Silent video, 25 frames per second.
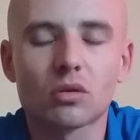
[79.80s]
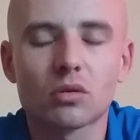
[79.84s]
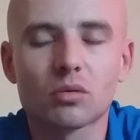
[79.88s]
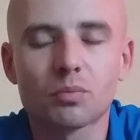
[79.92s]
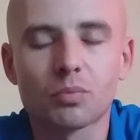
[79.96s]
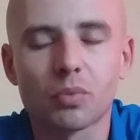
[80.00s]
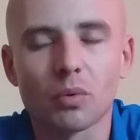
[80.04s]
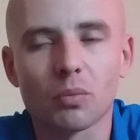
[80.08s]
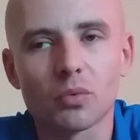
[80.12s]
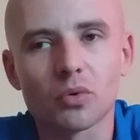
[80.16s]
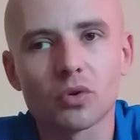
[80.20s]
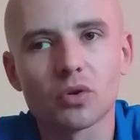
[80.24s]

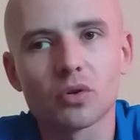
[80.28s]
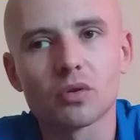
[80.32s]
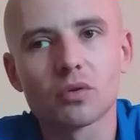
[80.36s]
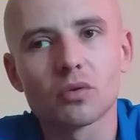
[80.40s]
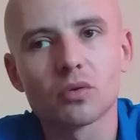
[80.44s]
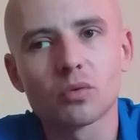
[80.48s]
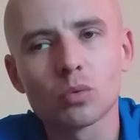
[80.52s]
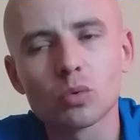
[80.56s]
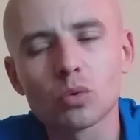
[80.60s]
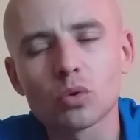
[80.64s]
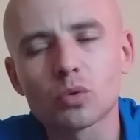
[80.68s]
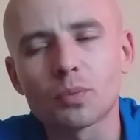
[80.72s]
Pomoże,
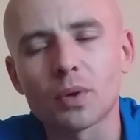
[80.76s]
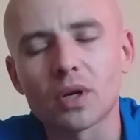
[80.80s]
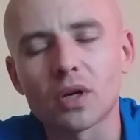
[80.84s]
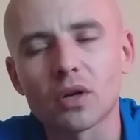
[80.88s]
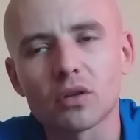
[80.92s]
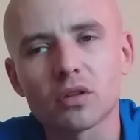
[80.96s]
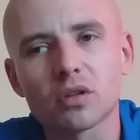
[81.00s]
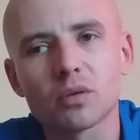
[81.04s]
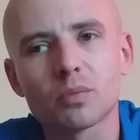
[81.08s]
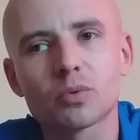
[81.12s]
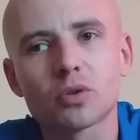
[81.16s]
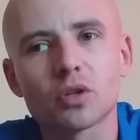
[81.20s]
już parę
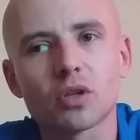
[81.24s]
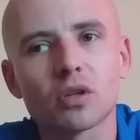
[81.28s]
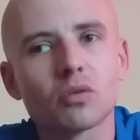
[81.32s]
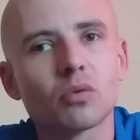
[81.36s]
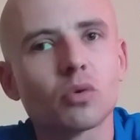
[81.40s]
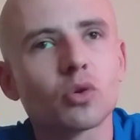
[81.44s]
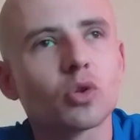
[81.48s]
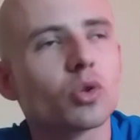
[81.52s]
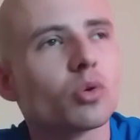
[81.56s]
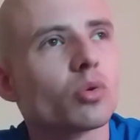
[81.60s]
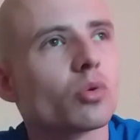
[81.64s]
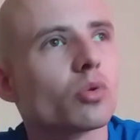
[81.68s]
osób się
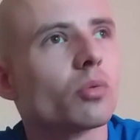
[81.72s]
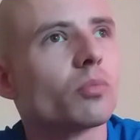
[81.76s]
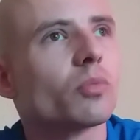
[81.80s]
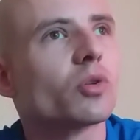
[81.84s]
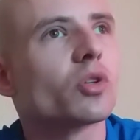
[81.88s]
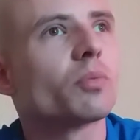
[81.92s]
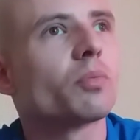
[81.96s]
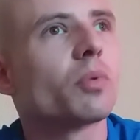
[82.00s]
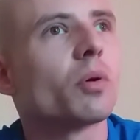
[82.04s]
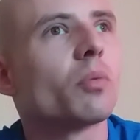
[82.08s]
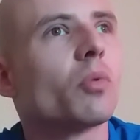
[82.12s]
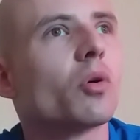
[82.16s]
zgłosiło do mnie,
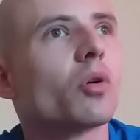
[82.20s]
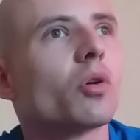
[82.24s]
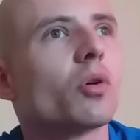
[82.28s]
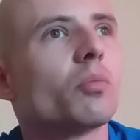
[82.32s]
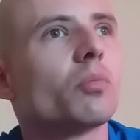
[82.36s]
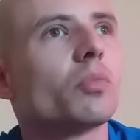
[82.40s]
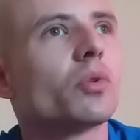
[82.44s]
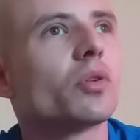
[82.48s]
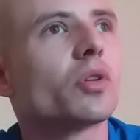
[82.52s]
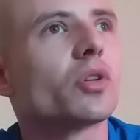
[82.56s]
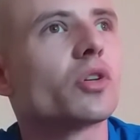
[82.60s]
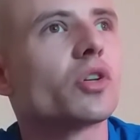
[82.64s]
że pomogą
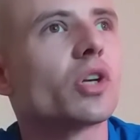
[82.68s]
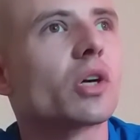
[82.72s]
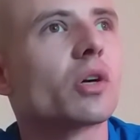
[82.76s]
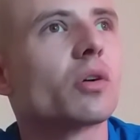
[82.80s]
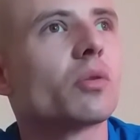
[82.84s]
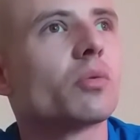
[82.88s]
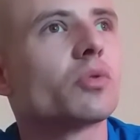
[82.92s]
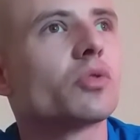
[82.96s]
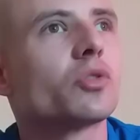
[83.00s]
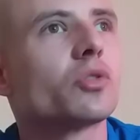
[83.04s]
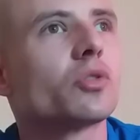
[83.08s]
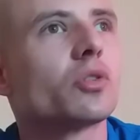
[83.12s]
mi też
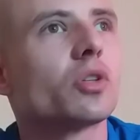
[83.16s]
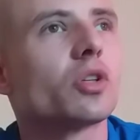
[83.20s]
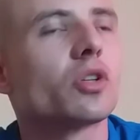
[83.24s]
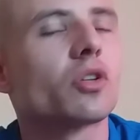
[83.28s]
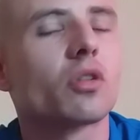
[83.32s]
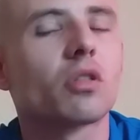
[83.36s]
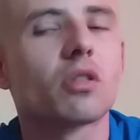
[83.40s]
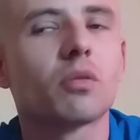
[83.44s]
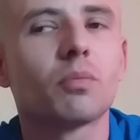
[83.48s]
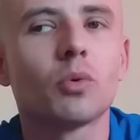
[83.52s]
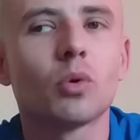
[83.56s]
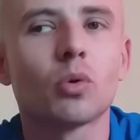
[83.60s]
jakąś
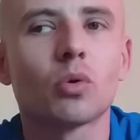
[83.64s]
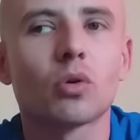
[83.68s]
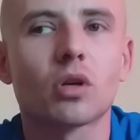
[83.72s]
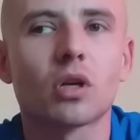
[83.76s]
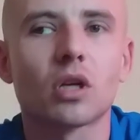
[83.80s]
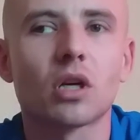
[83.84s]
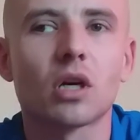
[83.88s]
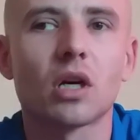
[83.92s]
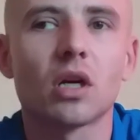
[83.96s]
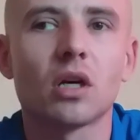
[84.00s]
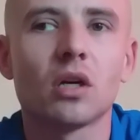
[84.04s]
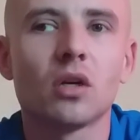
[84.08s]
gdzieś
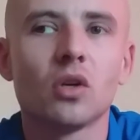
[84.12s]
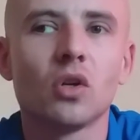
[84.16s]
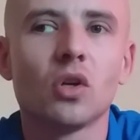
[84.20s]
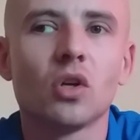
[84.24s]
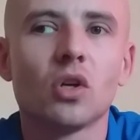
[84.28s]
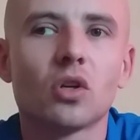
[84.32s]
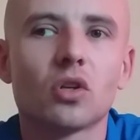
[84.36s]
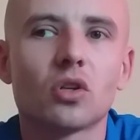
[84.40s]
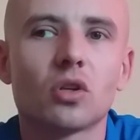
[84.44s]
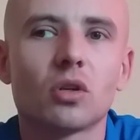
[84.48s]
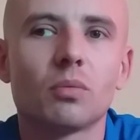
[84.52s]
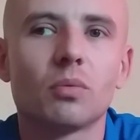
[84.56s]
zbiórkę,
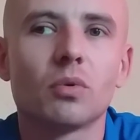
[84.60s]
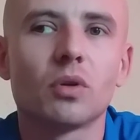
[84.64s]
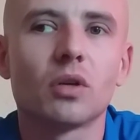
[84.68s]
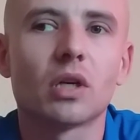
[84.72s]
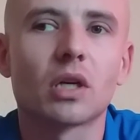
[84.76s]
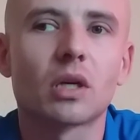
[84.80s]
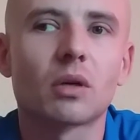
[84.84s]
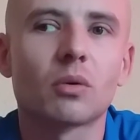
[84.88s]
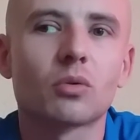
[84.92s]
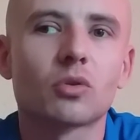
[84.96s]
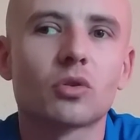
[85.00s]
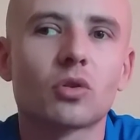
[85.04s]
żeby
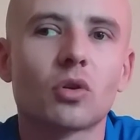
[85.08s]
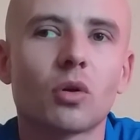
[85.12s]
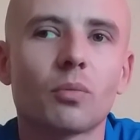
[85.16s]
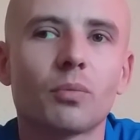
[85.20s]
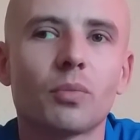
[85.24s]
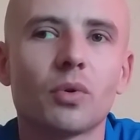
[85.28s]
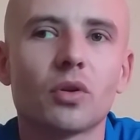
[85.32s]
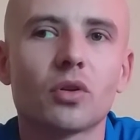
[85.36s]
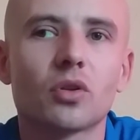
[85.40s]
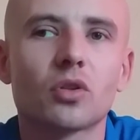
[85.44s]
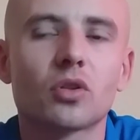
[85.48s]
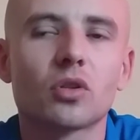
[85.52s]
jakąś
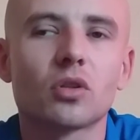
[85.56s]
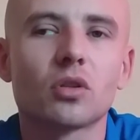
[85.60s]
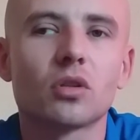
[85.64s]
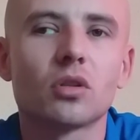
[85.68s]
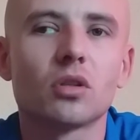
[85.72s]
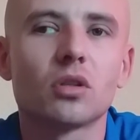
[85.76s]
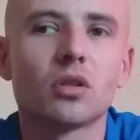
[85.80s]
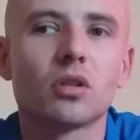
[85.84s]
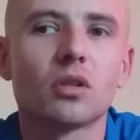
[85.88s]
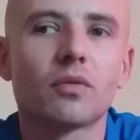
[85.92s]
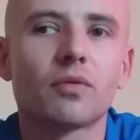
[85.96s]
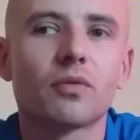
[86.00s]
robić
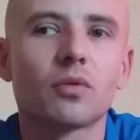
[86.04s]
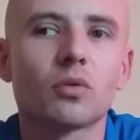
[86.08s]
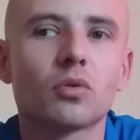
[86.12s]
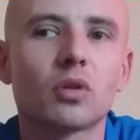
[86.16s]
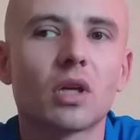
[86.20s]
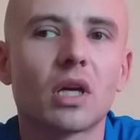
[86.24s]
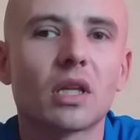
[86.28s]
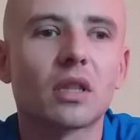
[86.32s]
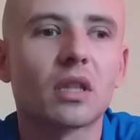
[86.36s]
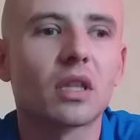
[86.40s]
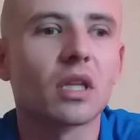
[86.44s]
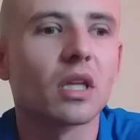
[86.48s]

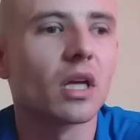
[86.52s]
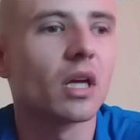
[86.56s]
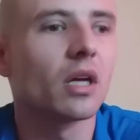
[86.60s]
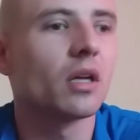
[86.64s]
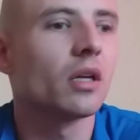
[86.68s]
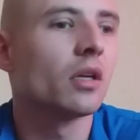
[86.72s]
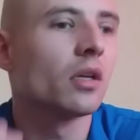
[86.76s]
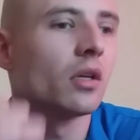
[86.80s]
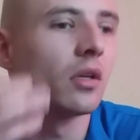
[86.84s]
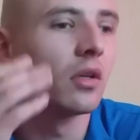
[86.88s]
fundację.